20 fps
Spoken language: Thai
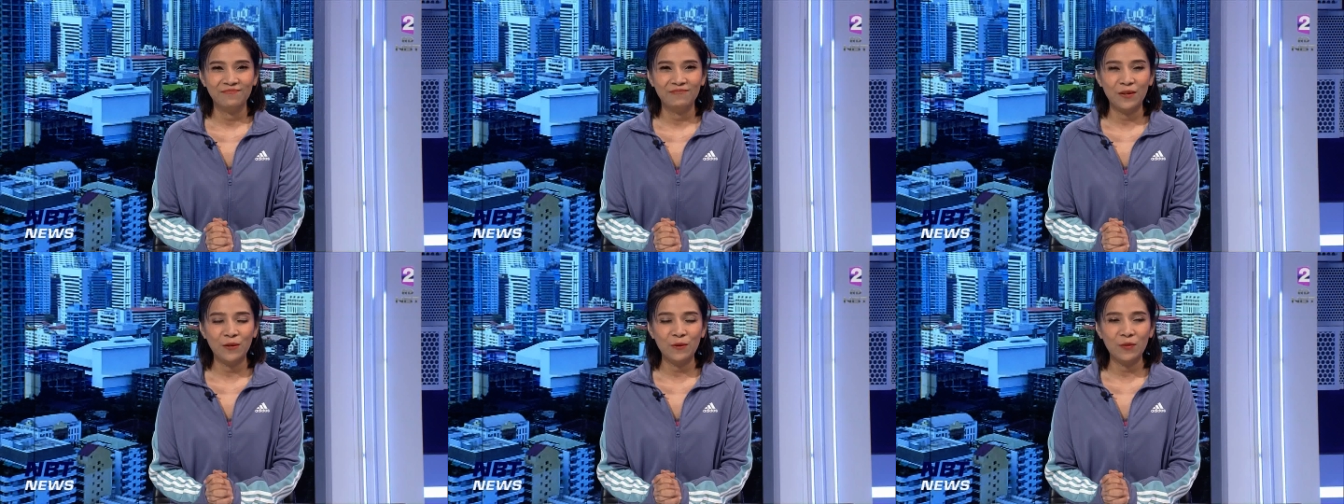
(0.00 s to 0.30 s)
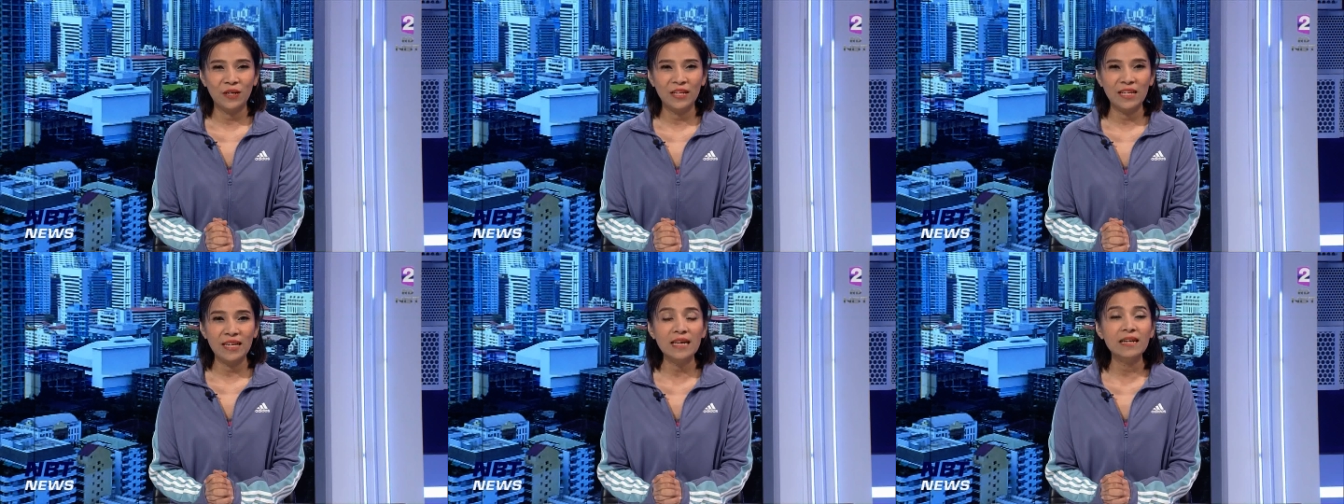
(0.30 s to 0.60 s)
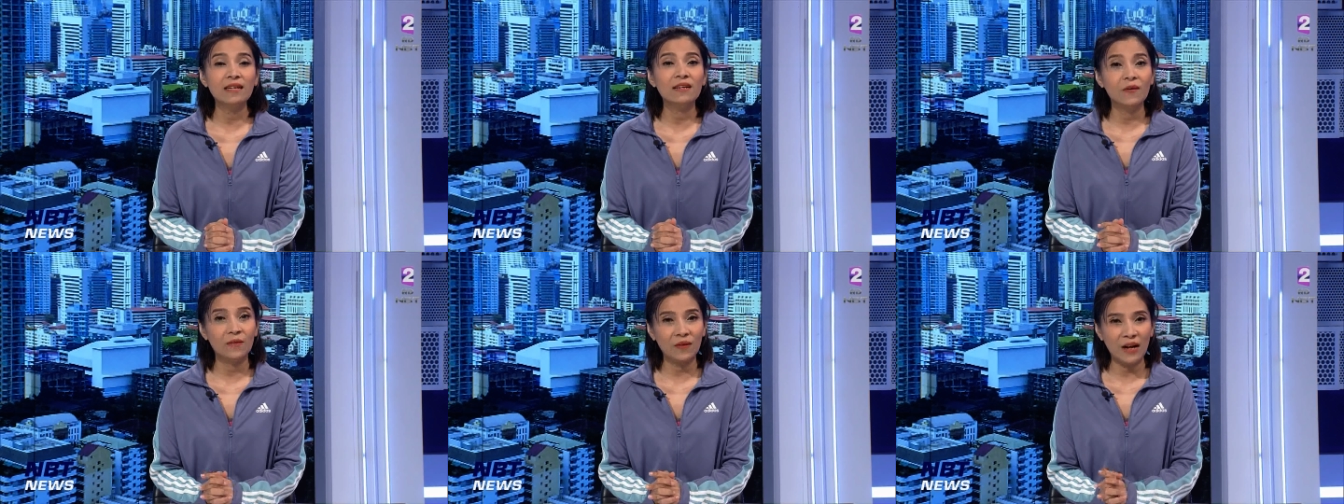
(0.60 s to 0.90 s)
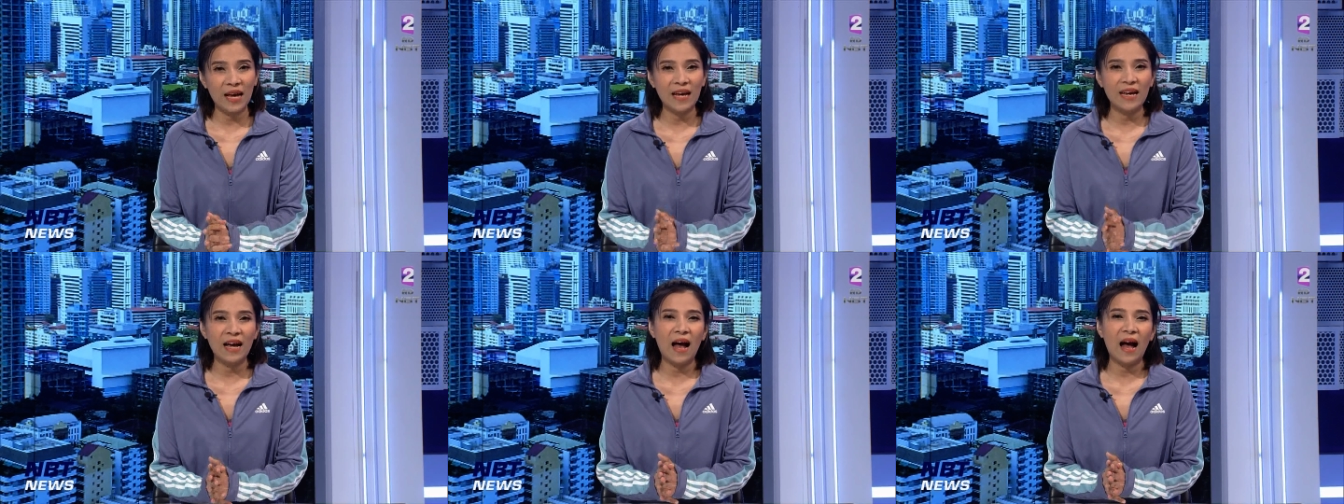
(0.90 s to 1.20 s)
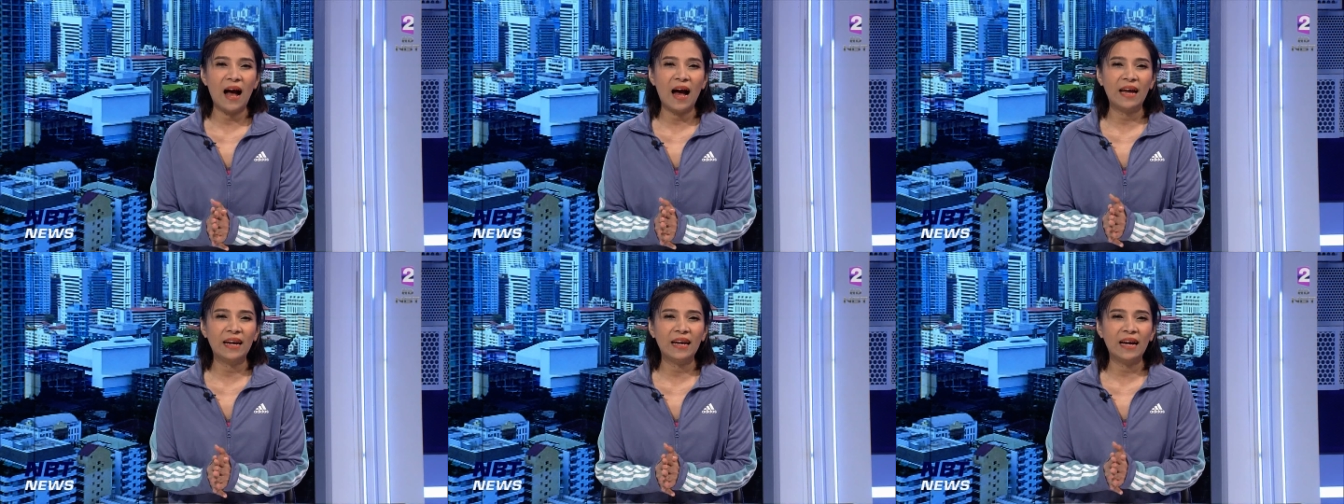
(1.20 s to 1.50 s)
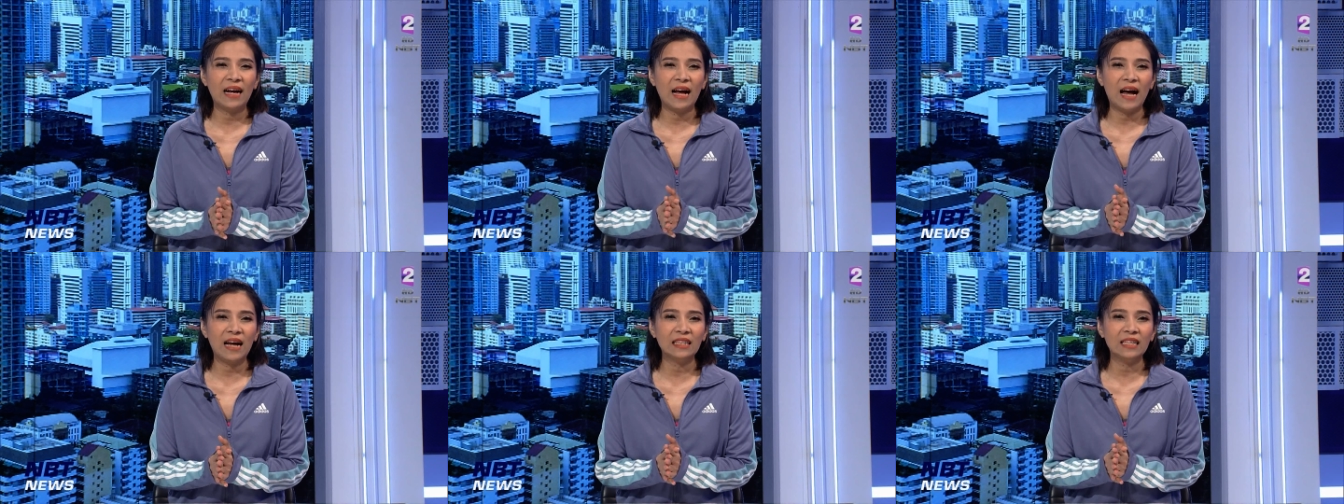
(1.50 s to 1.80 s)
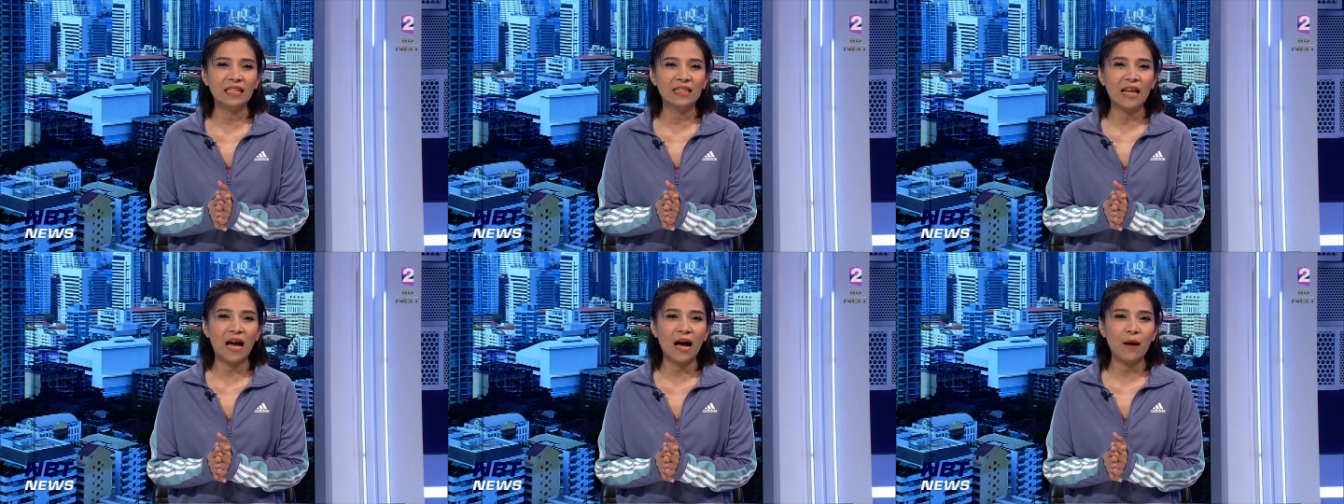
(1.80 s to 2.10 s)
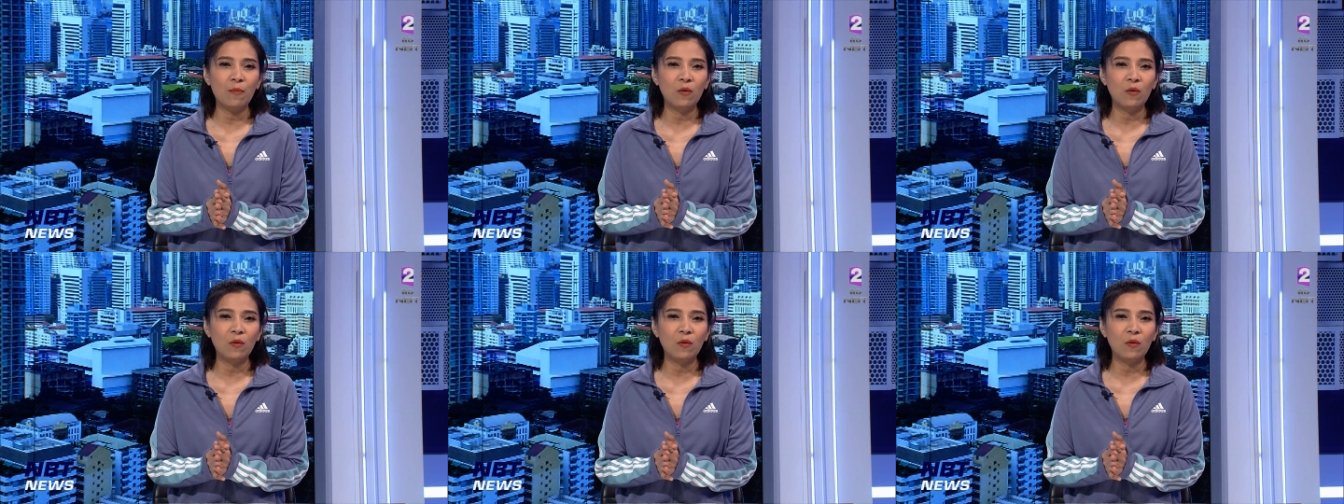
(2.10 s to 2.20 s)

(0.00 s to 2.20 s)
ไปดูกันที่อีกหนึ่งรายงานนะคะ ติดตาม